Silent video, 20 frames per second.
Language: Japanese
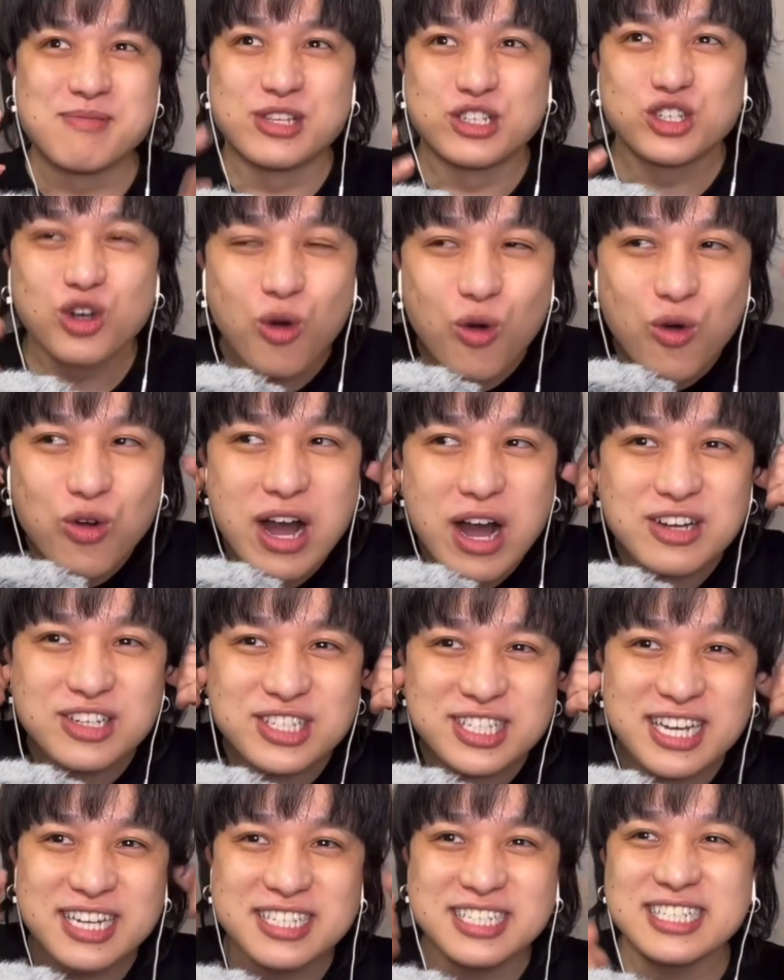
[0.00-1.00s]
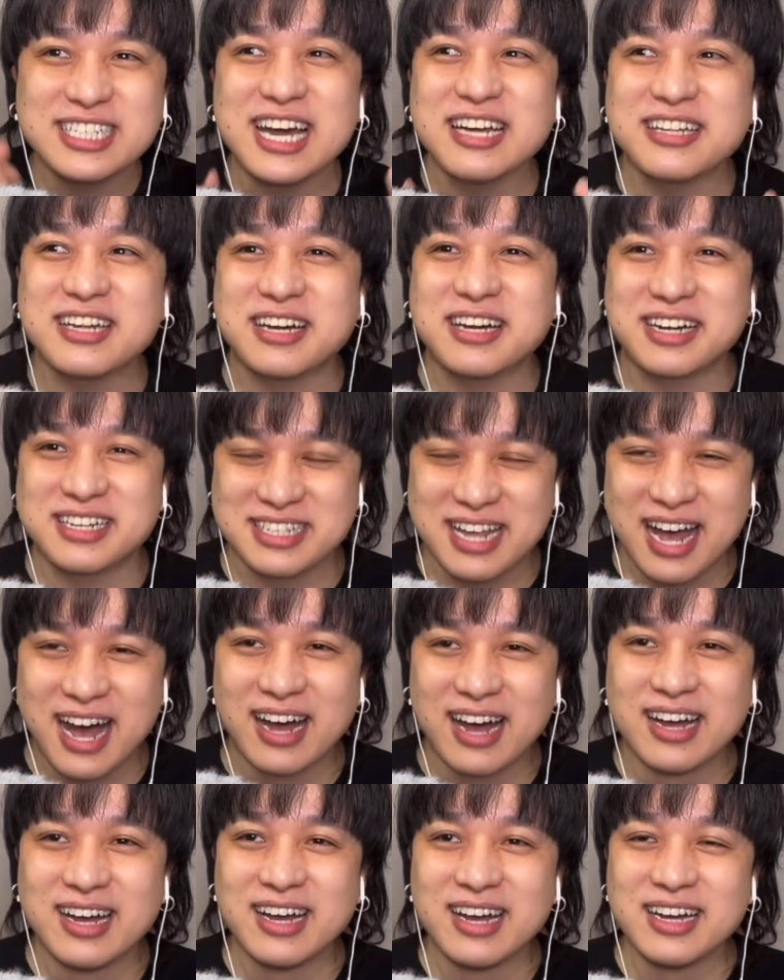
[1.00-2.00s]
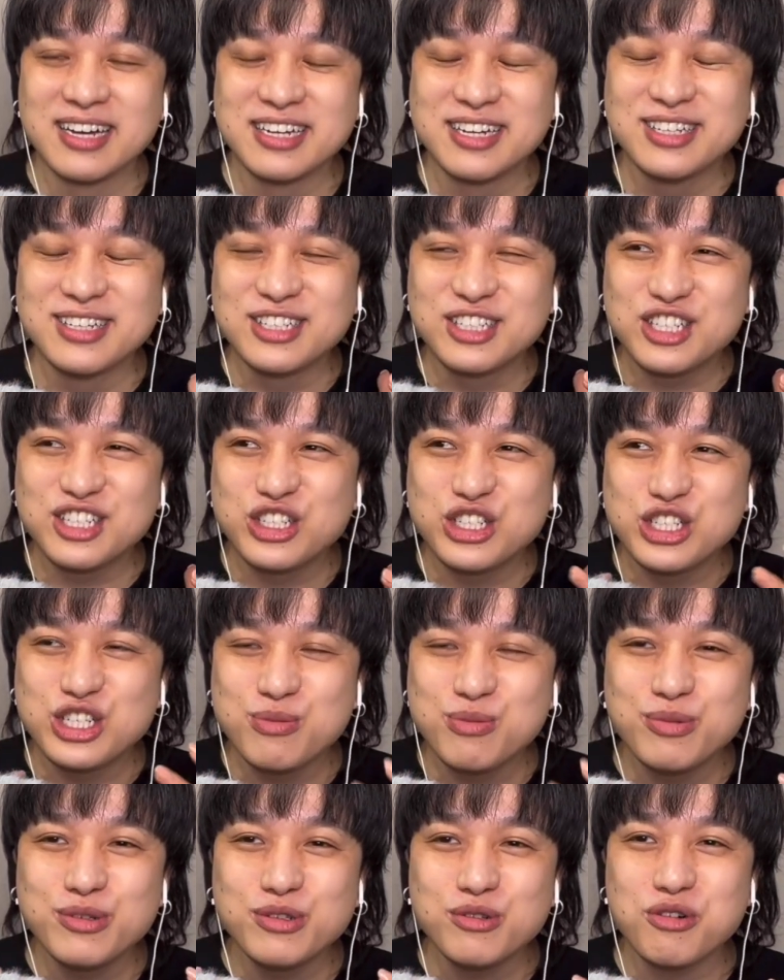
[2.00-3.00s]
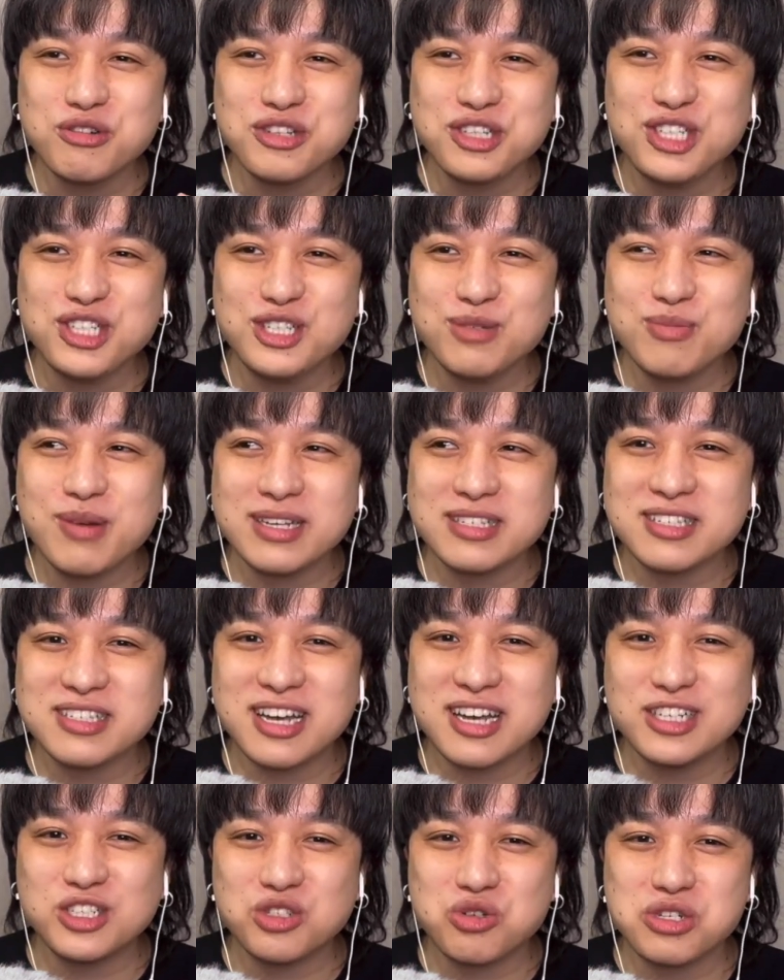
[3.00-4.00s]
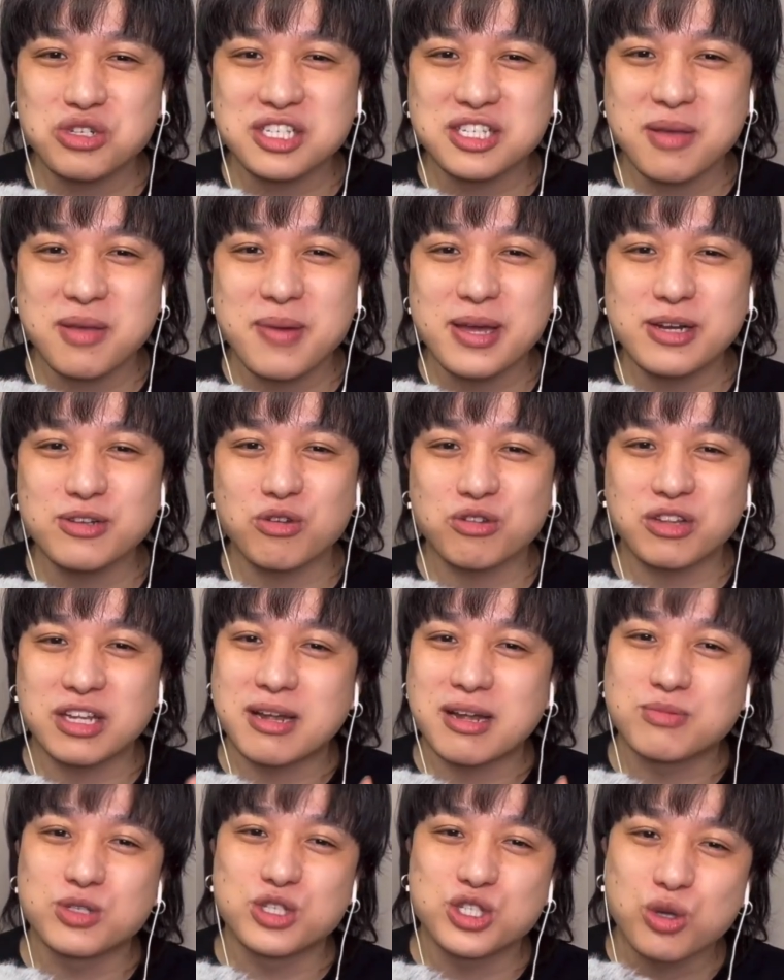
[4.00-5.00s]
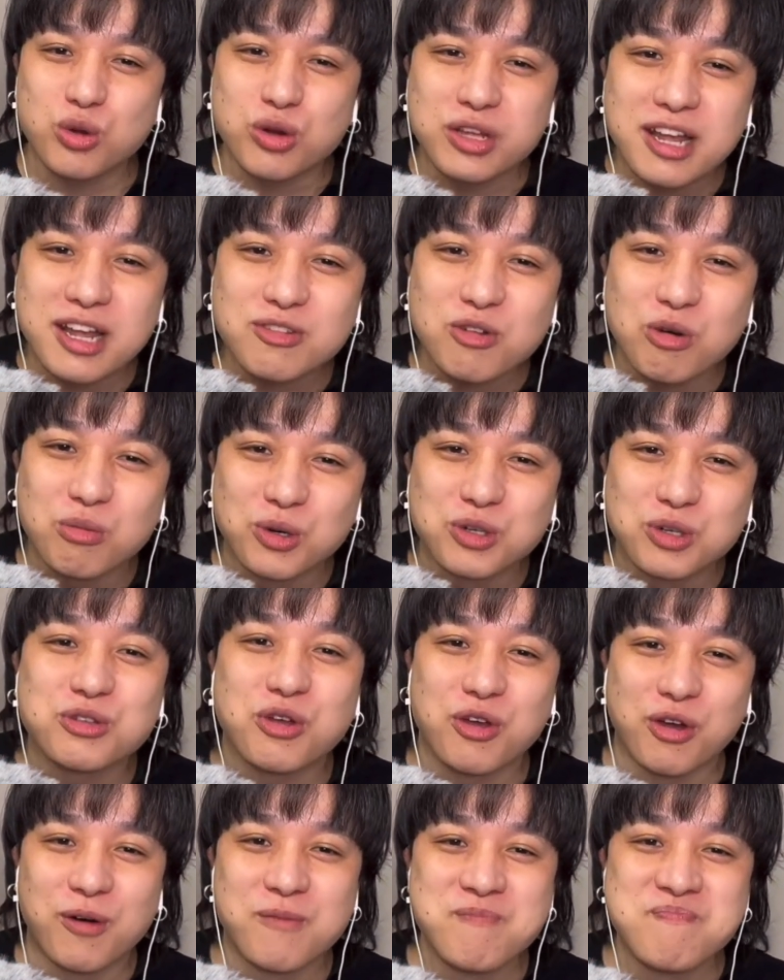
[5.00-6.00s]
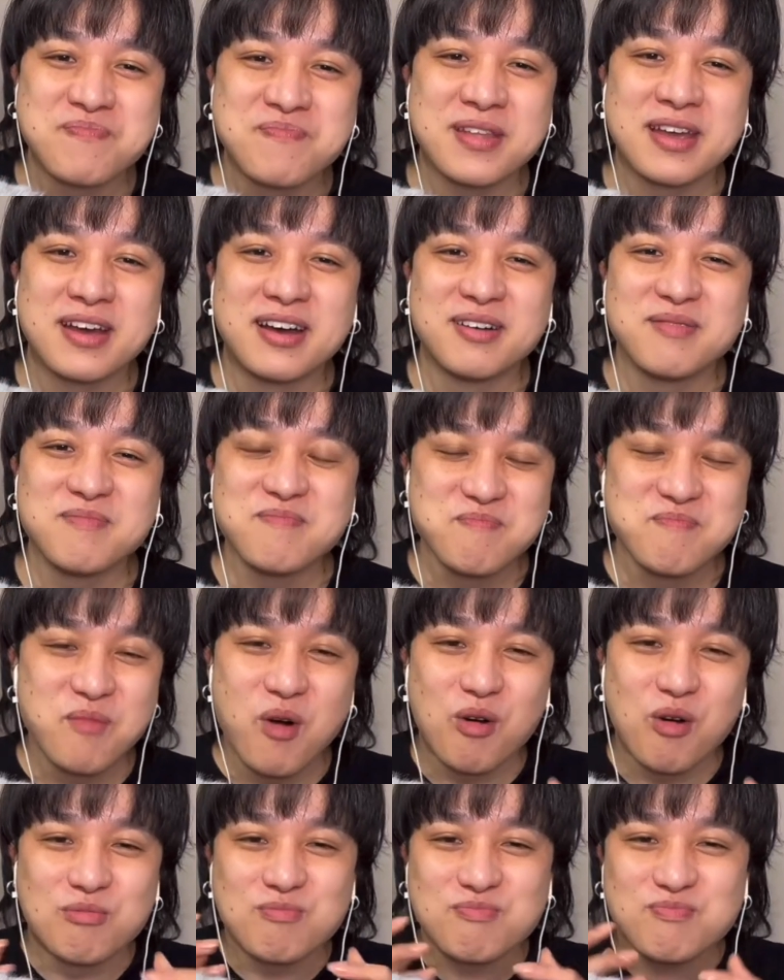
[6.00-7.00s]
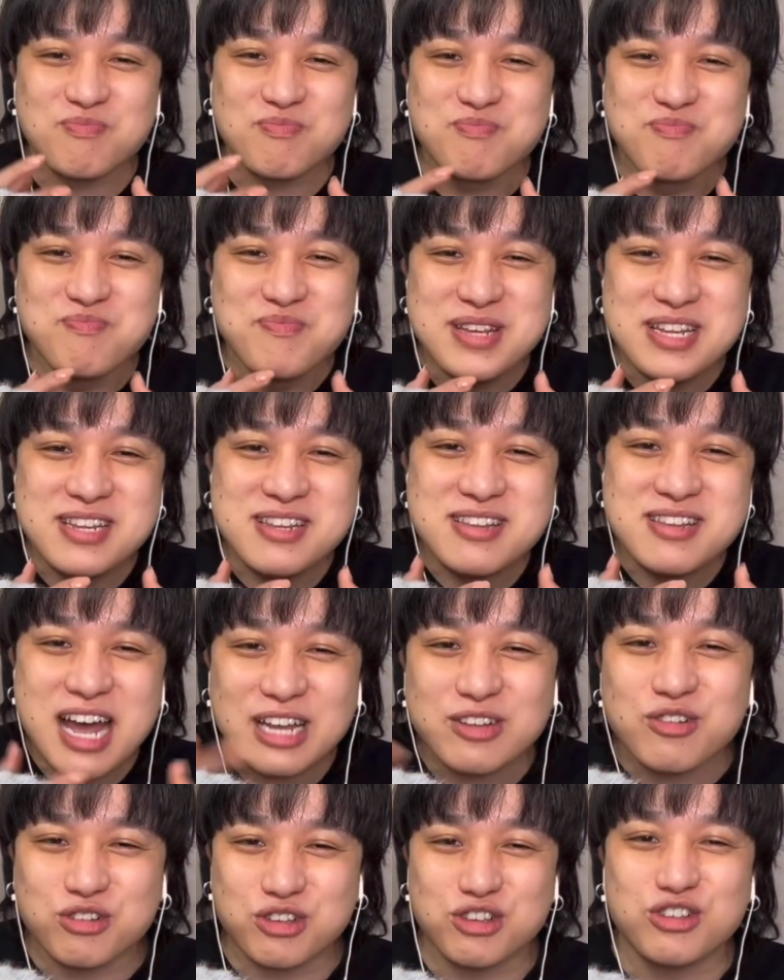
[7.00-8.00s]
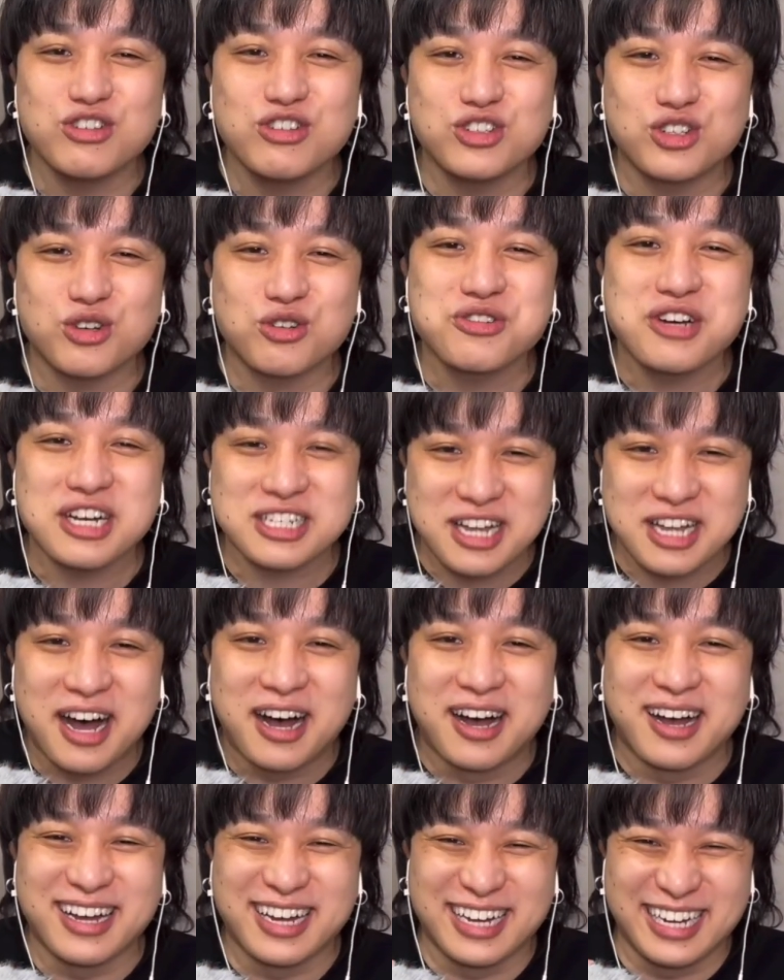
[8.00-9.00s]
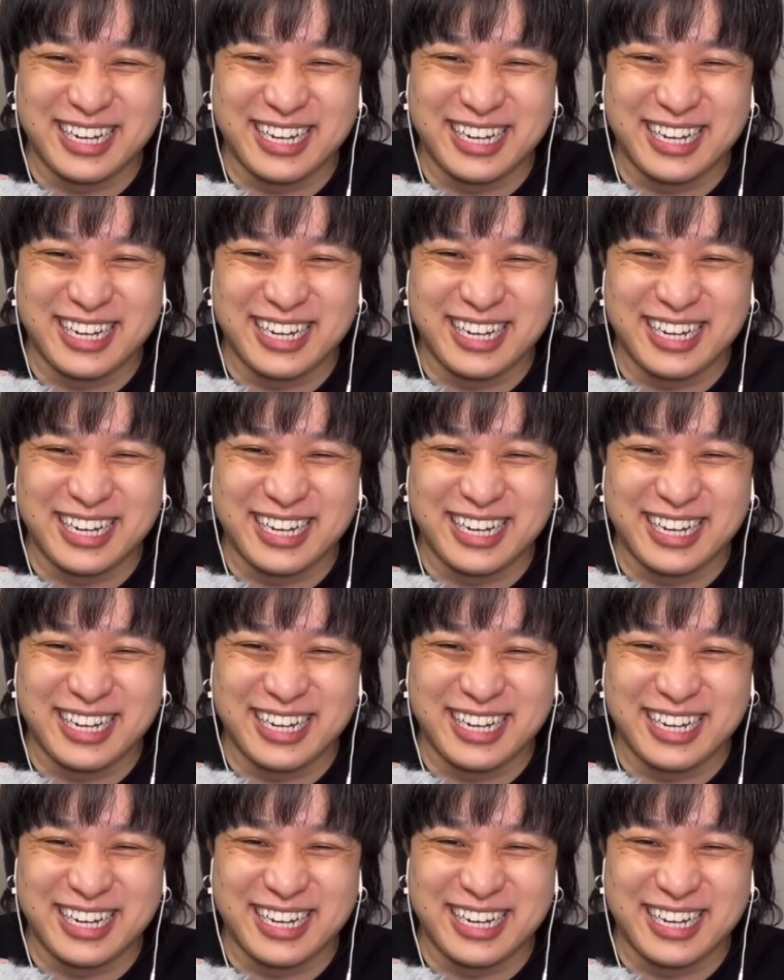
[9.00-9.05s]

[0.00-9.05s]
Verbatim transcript: 多分小学生時代だからさ、自分を一番最初に責めるのって多分それだと思うのよ。もう、みんなの給食がさ、